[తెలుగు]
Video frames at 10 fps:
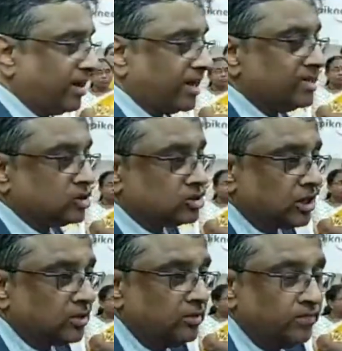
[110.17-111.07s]
అమెరికా నుంచి
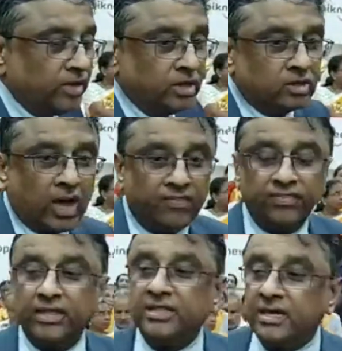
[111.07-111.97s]
వచ్చాడు
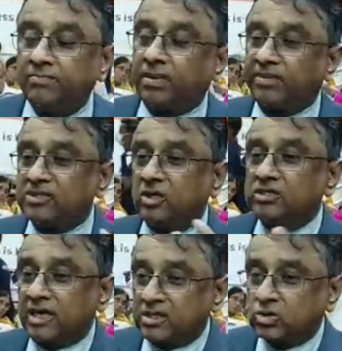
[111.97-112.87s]
అన్ని దే ప్రపంచం
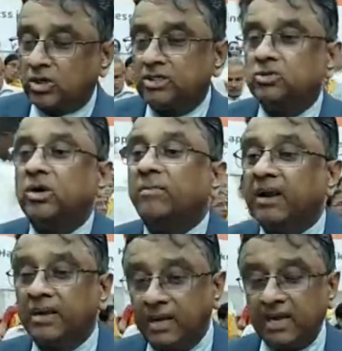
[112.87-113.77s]
నుంచి అన్ని చోట్ల నుంచి కూడా
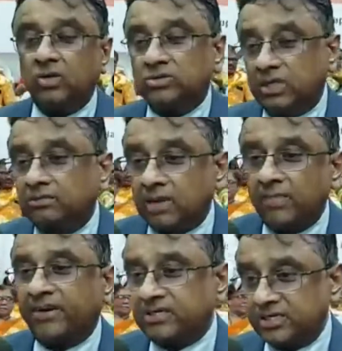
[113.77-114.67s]
మన ఇండియాకి వస్తారు
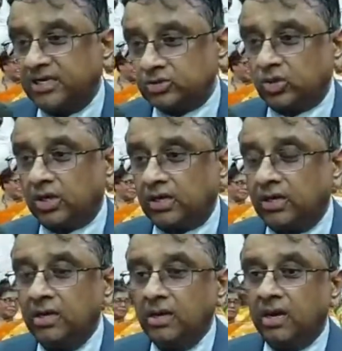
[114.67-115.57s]
ఆపరేషన్ చేయించుకోవడానికి
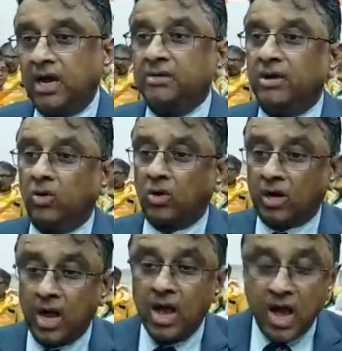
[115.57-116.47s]
అది మన ఒక
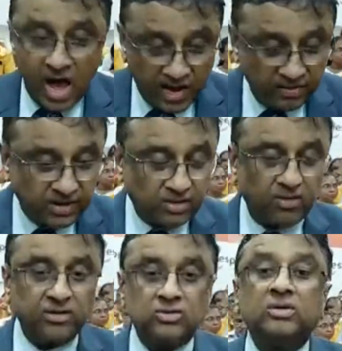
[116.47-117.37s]

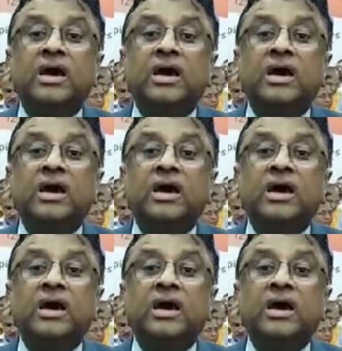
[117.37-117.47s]
ఆనందకరమైన విషయం